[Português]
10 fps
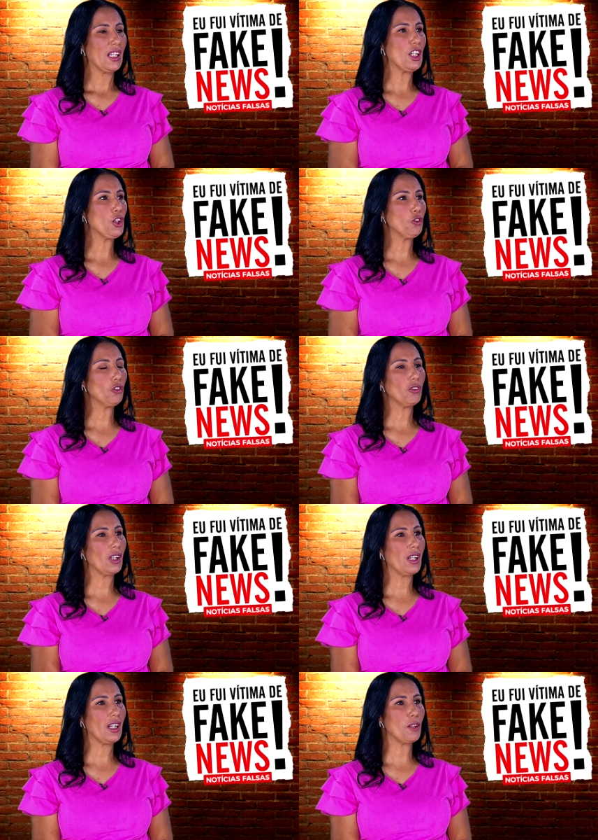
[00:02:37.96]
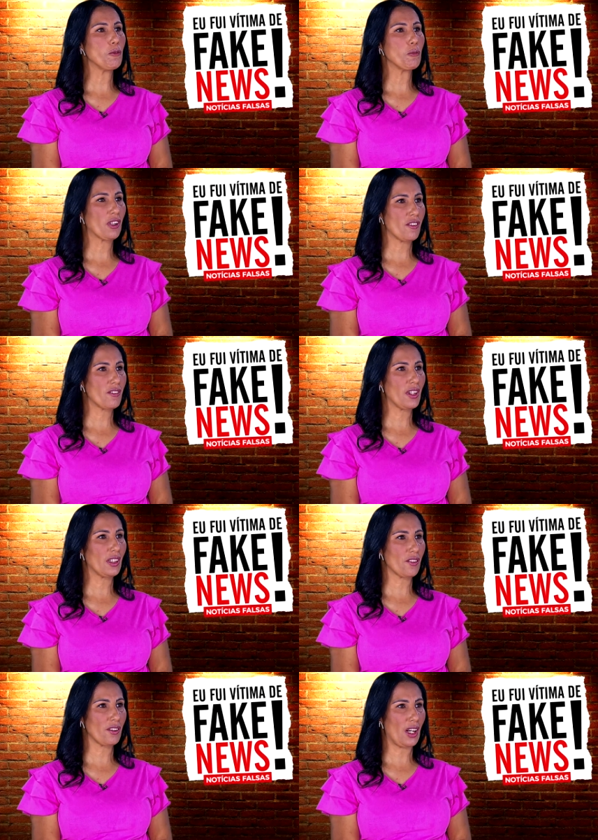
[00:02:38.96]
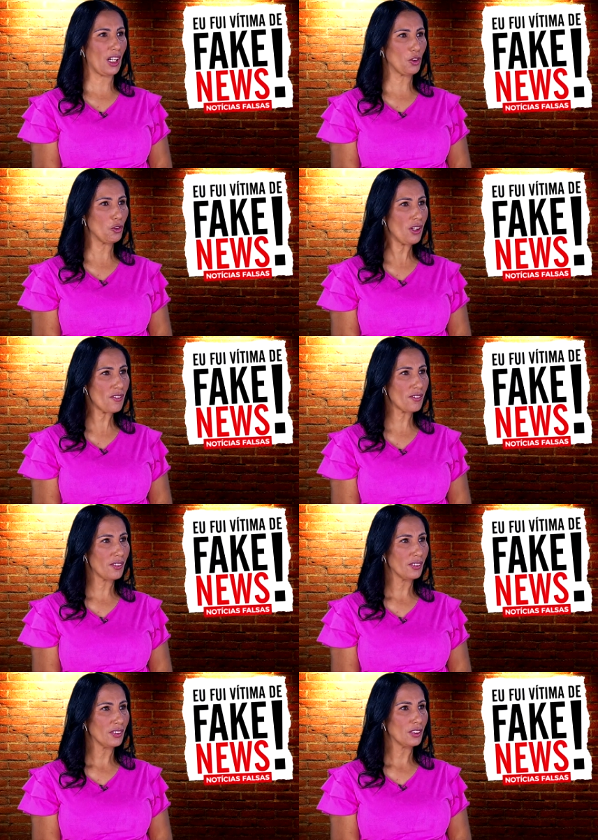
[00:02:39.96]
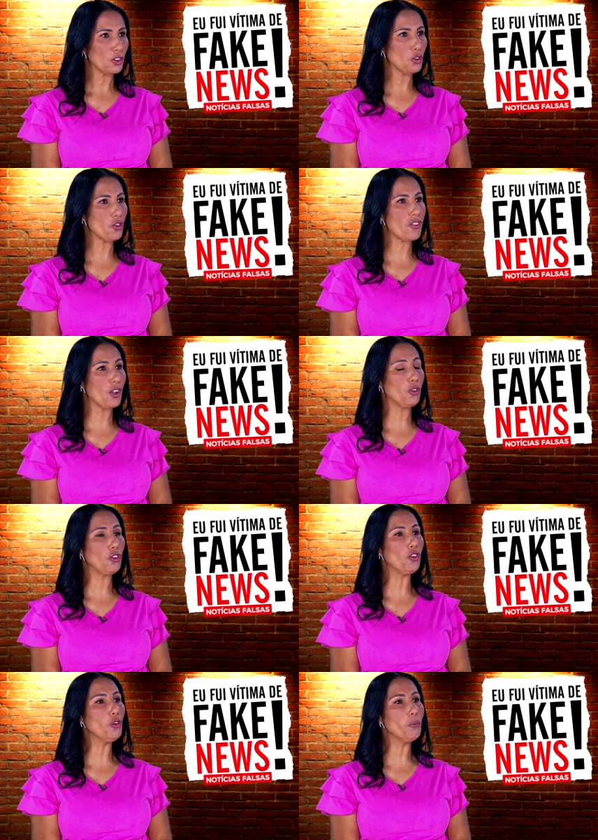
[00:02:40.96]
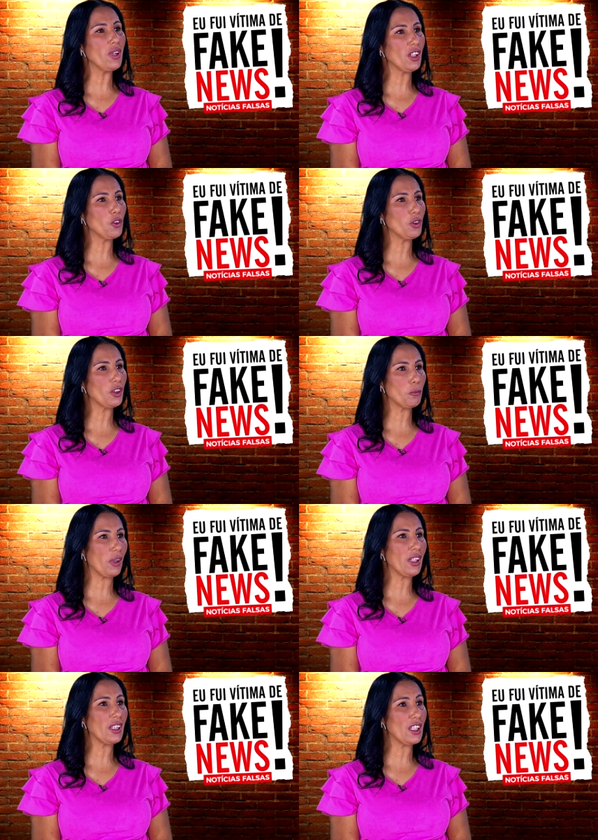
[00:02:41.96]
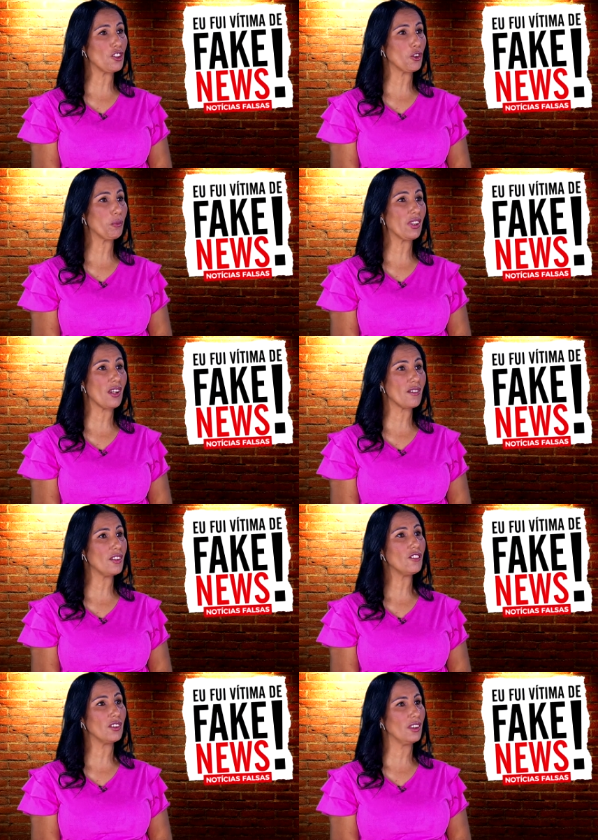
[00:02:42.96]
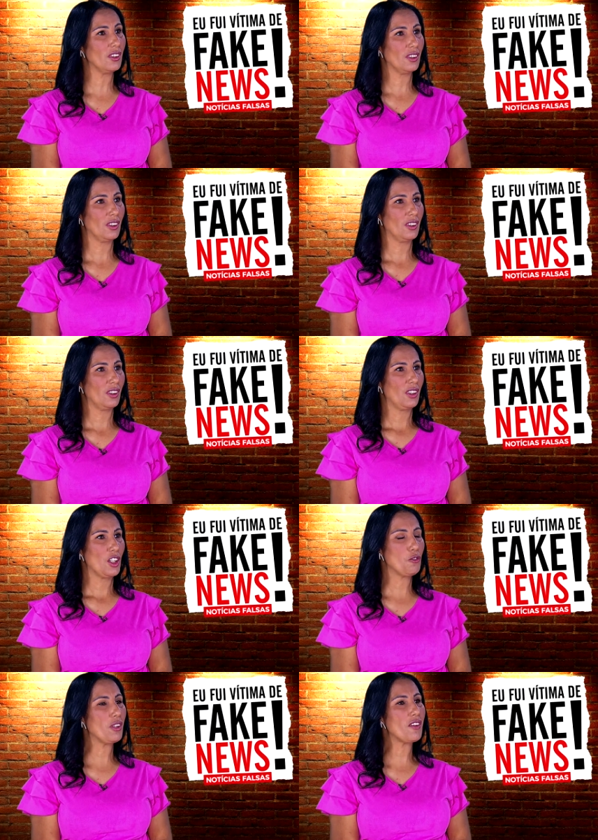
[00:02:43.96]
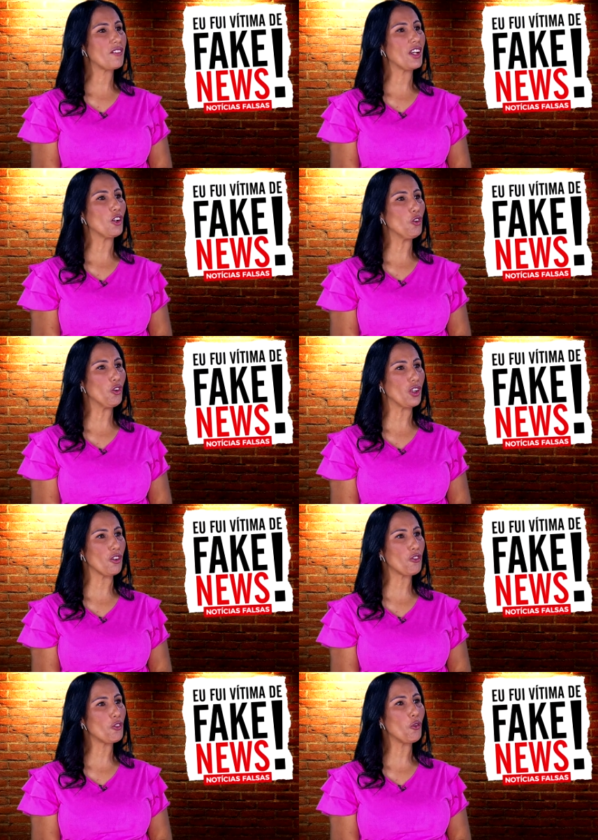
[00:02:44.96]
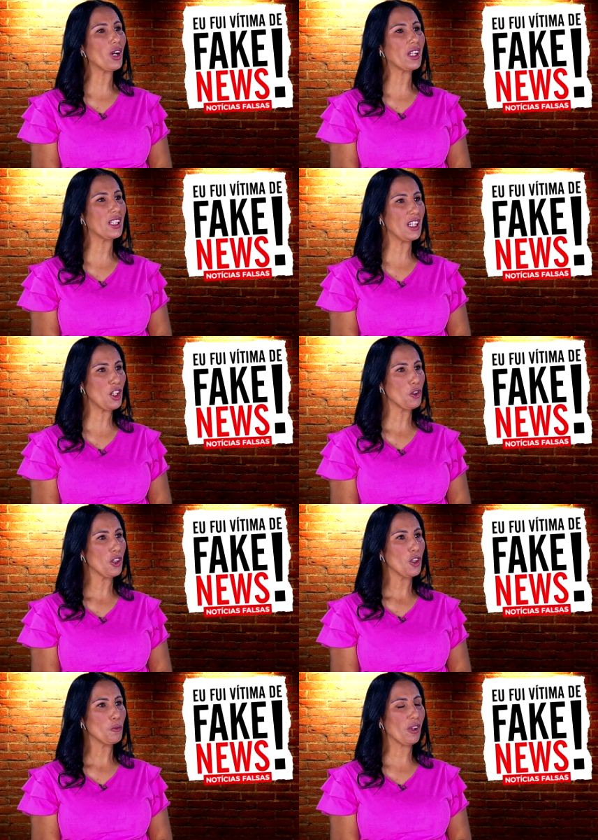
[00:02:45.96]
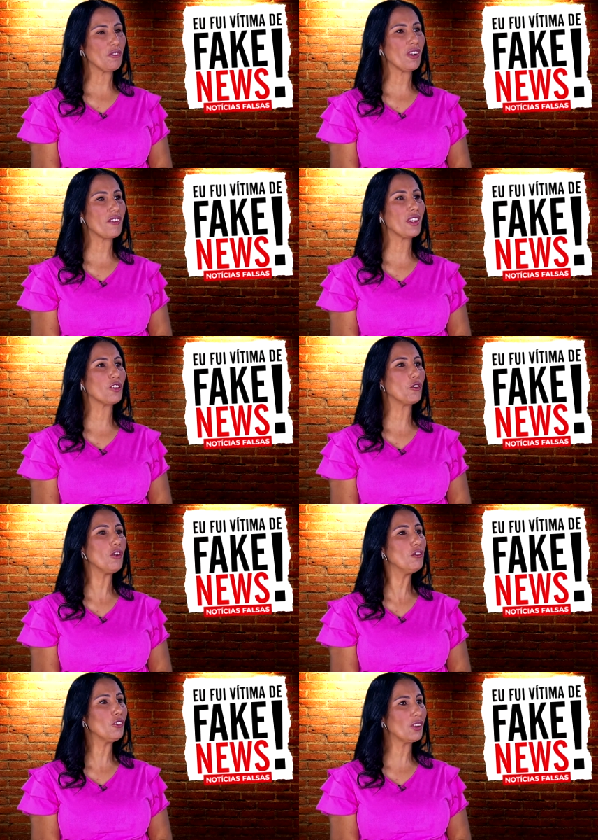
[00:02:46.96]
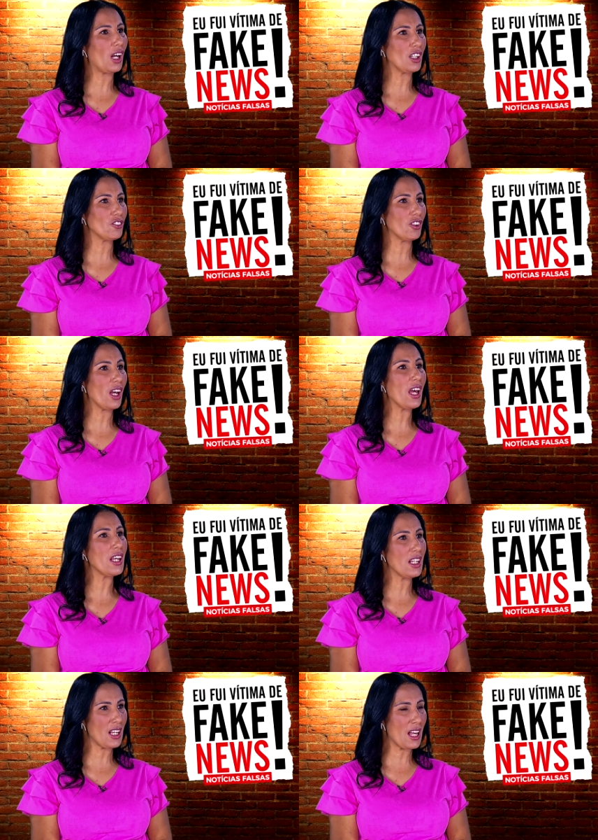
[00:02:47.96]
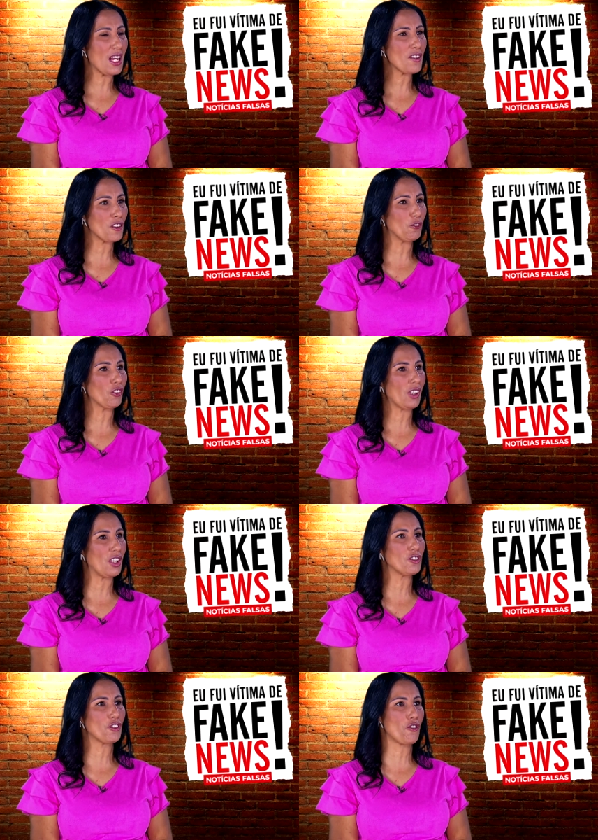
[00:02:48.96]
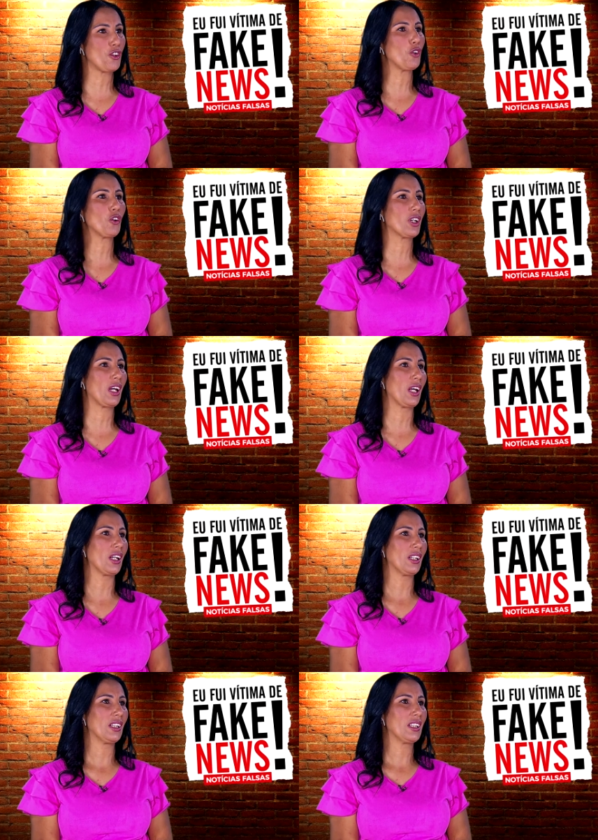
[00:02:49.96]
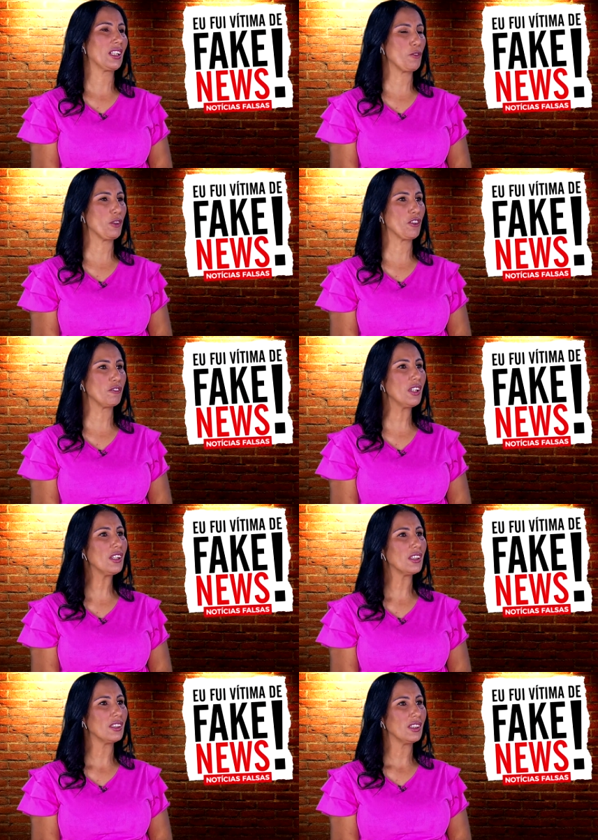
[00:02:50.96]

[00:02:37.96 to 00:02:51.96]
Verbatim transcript: Eu é, me batizei nas águas. No segundo domingo, indo para a igreja, eu me decidi. Eu falei, Senhor, eu estou aqui para fazer a tua vontade. É, é essa vontade que o Senhor quer na minha vida,